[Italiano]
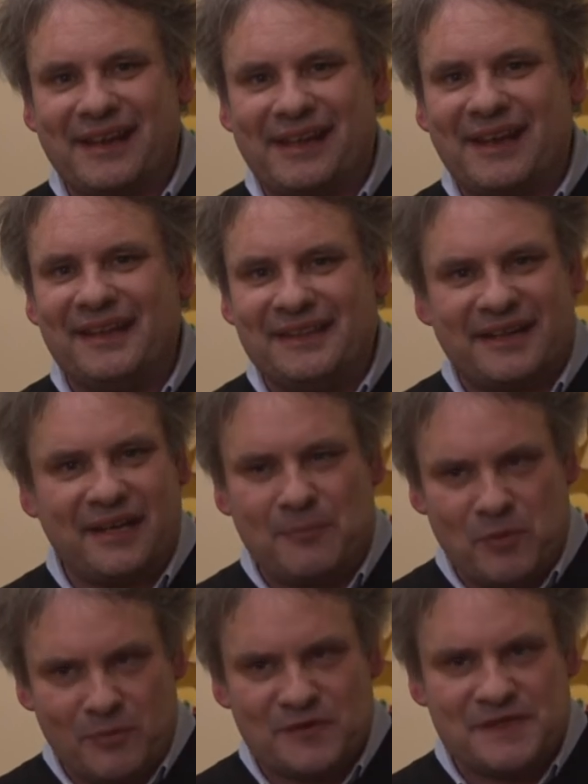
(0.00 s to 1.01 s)
renderne il
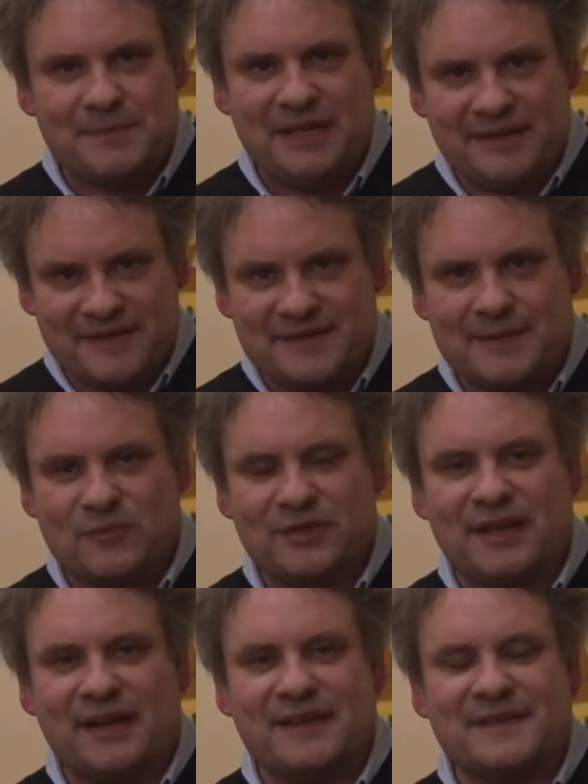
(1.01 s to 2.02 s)
più possibile
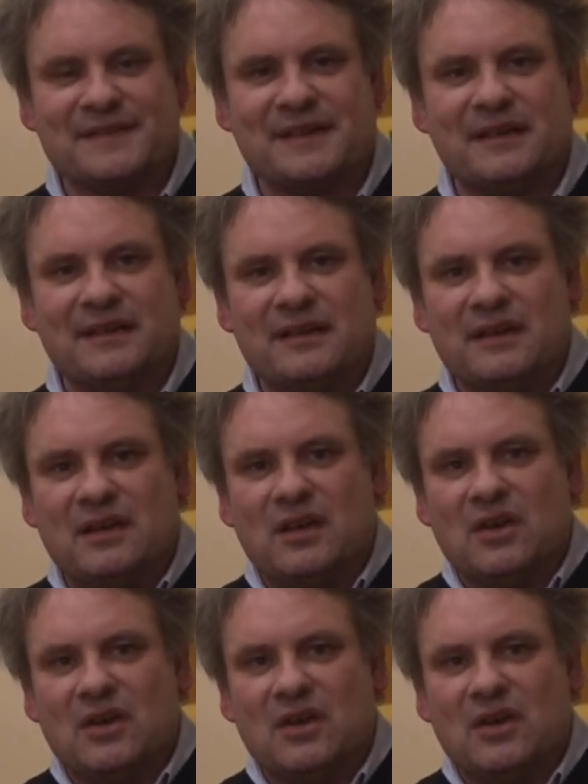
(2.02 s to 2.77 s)
testimonianza